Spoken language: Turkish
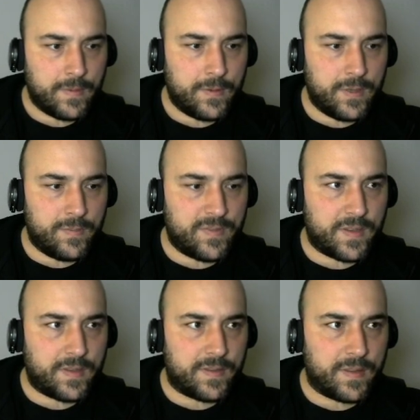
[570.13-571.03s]

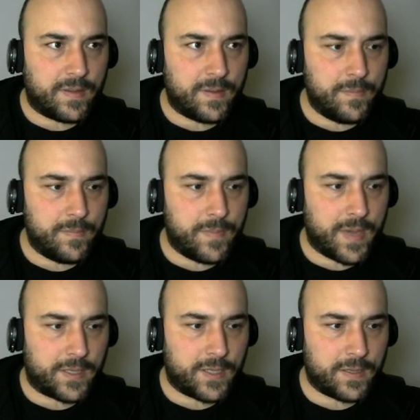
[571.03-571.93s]
...28 dedim.
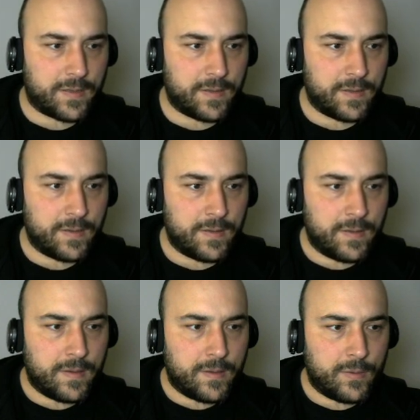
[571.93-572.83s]
Back.
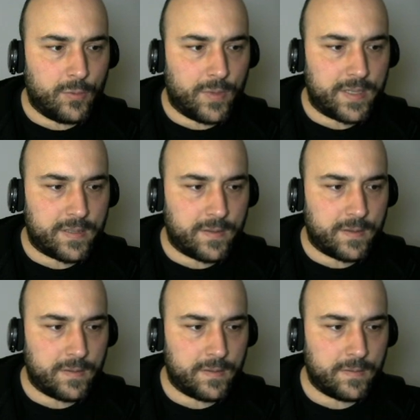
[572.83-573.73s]
Quest.
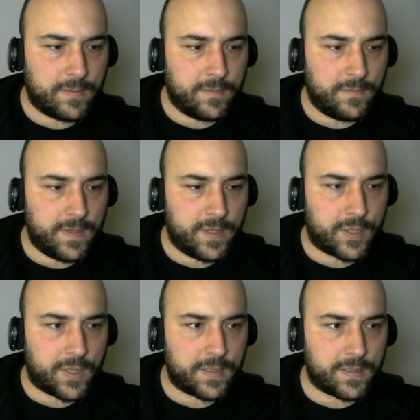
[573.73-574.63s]
Finish
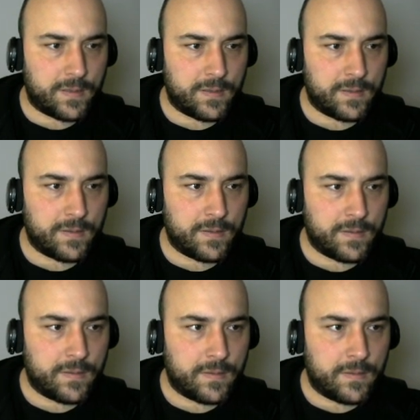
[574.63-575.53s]
task.
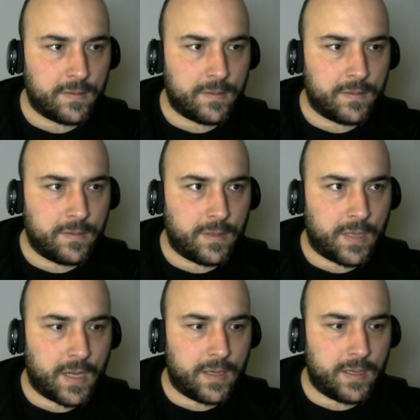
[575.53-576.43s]

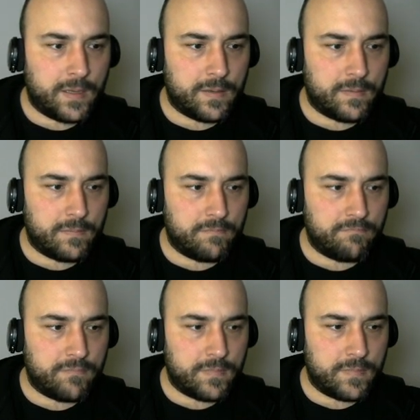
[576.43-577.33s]
Yani...
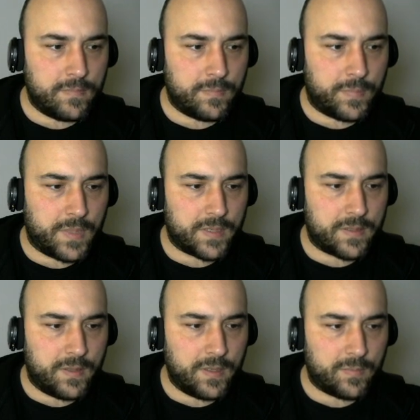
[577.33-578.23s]
...biraz
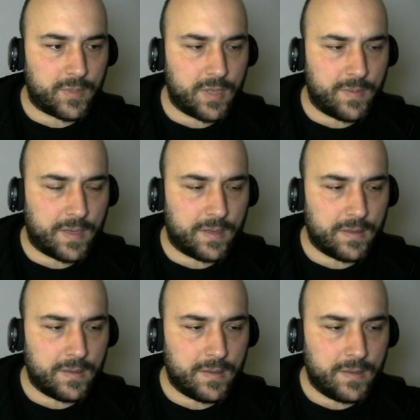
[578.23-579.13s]
tırtmış ama...
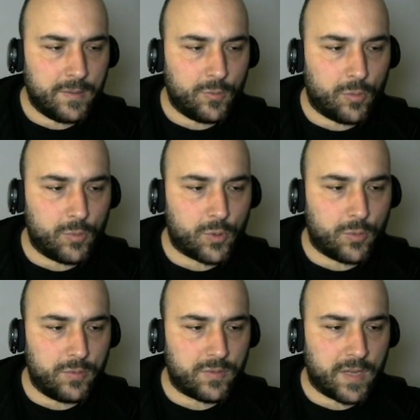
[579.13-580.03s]
...domuz
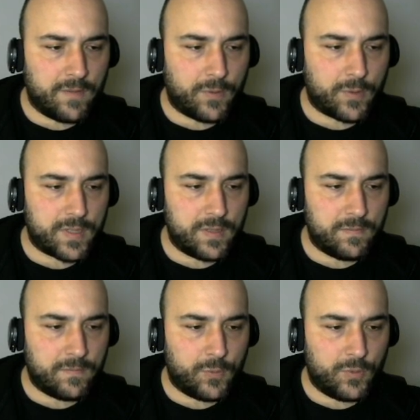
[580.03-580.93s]
öldü. Reinforced
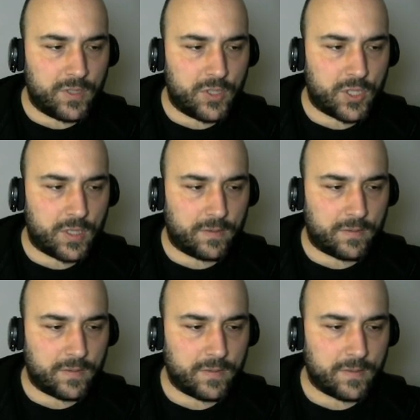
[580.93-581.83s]
Wooden Shield.
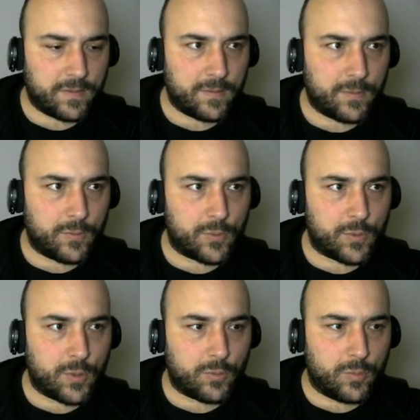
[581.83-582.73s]

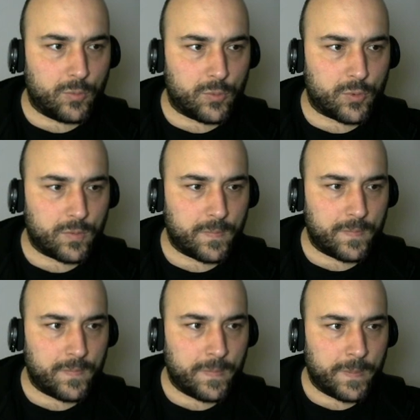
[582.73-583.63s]
34 domuz.
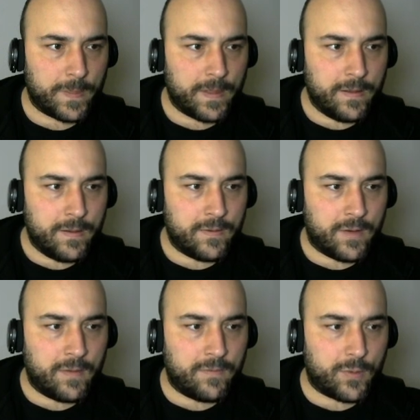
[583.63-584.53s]

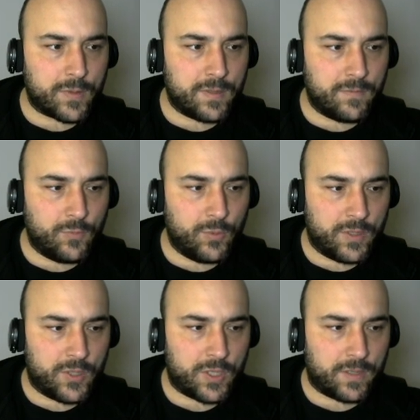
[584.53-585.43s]
Reinforced
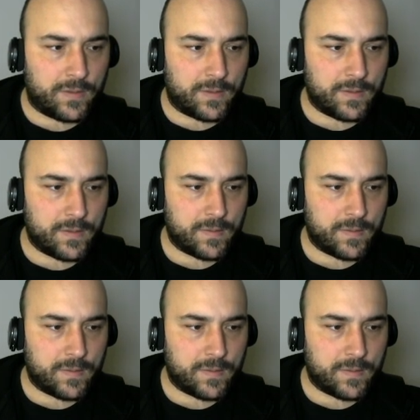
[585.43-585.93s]
Wooden Shield.